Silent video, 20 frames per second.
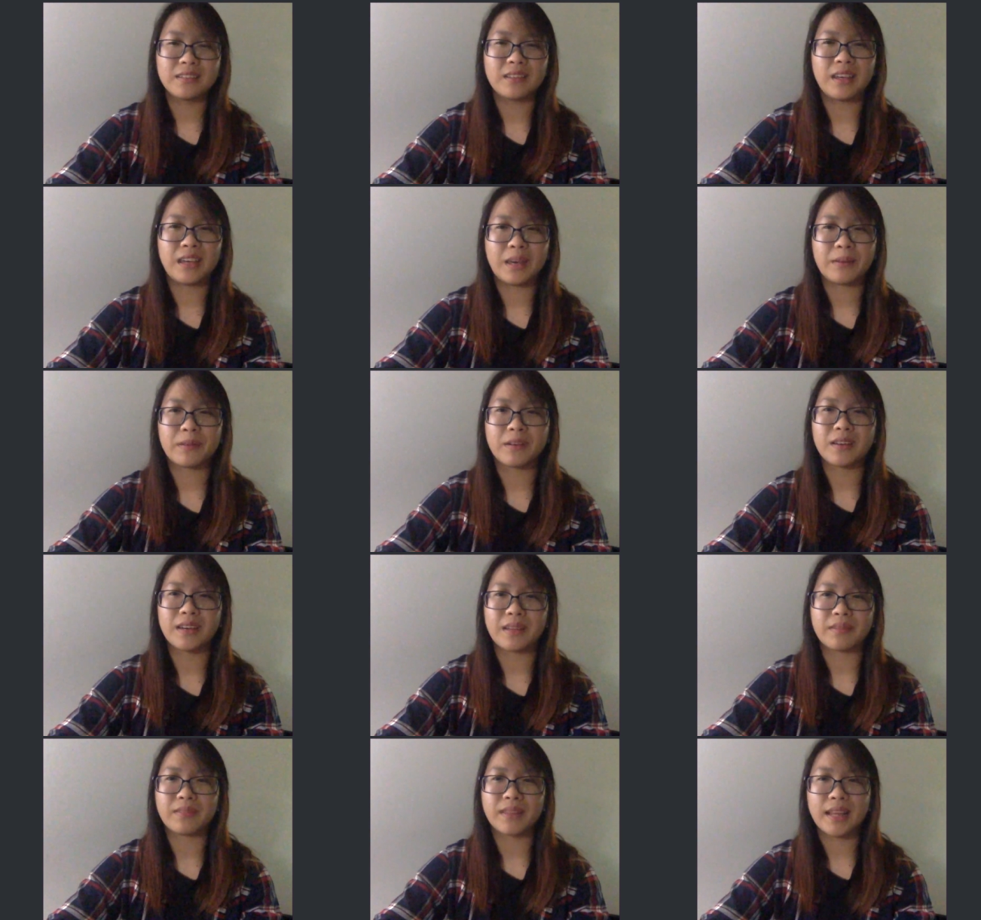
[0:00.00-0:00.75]
thì em có
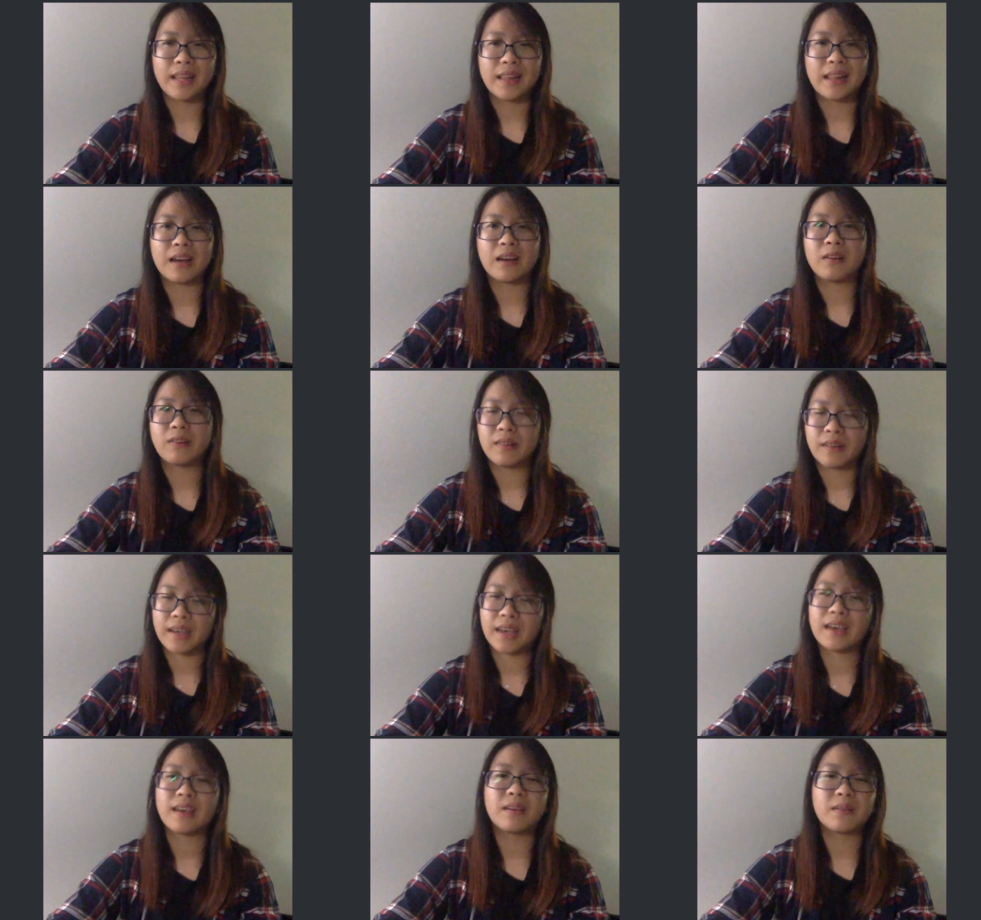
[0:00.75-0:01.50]
cảm giác là
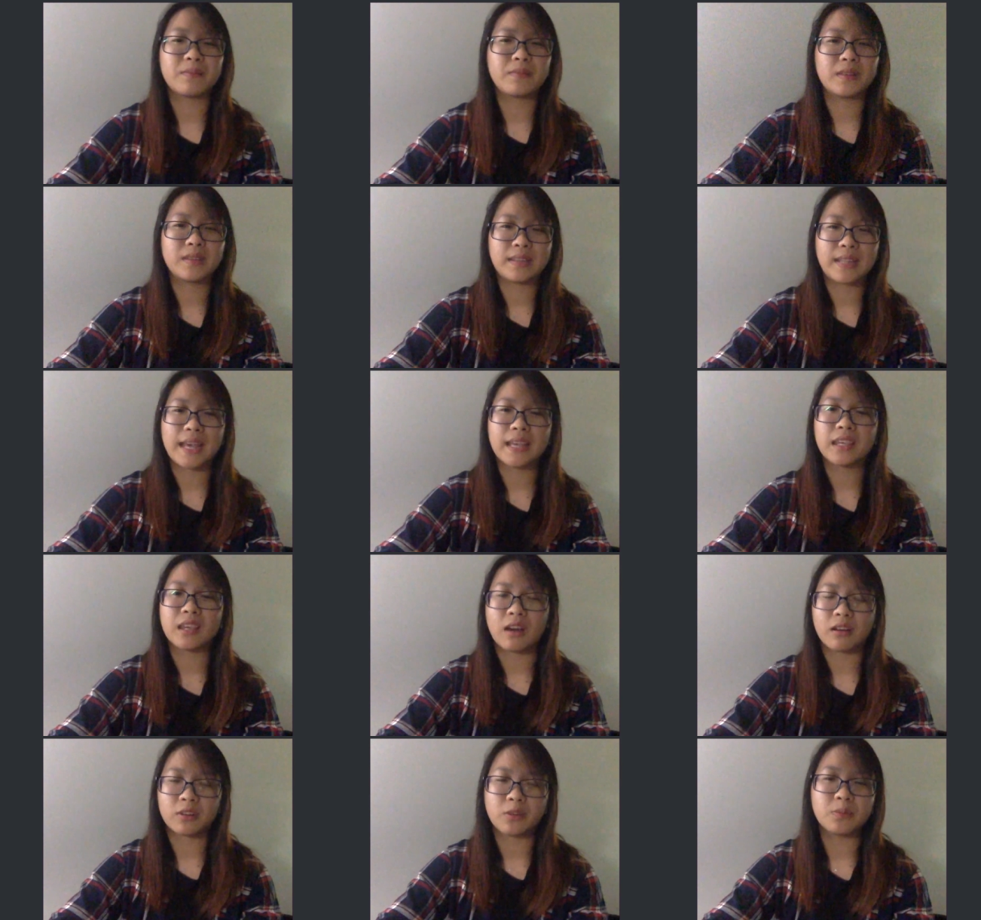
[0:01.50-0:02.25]
ok mình đã
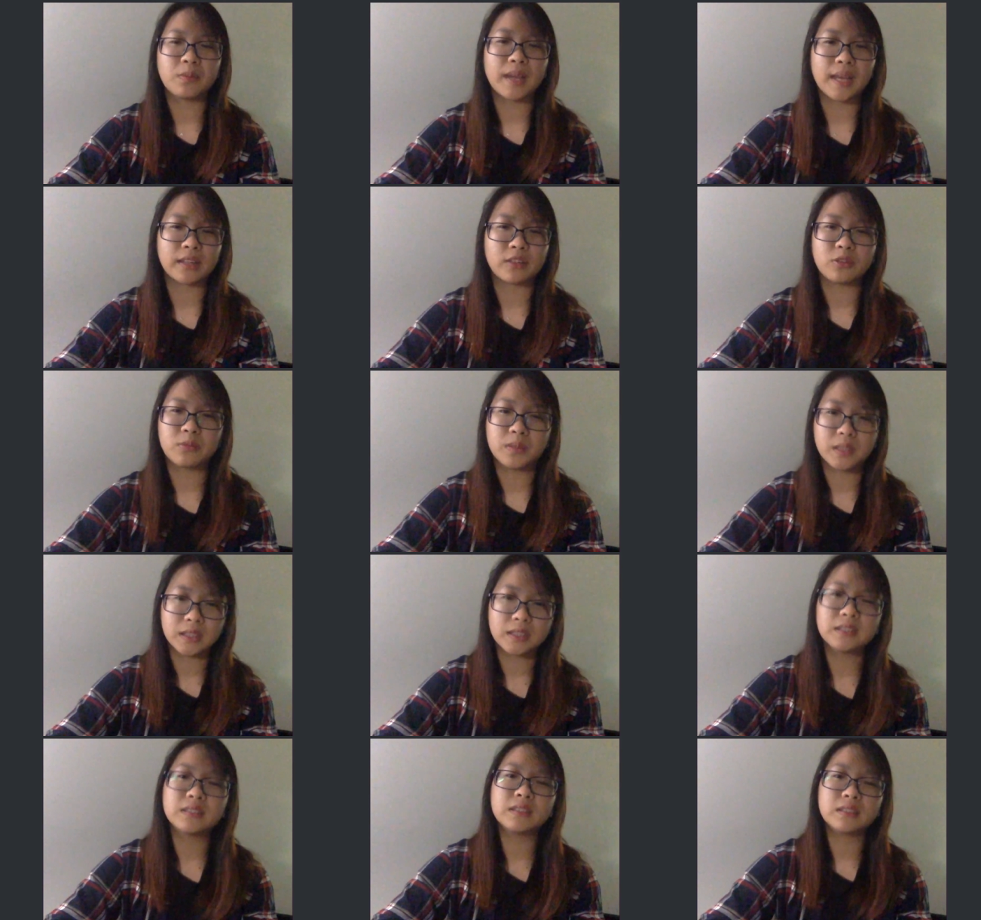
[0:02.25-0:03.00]
chọn đúng ngành của mình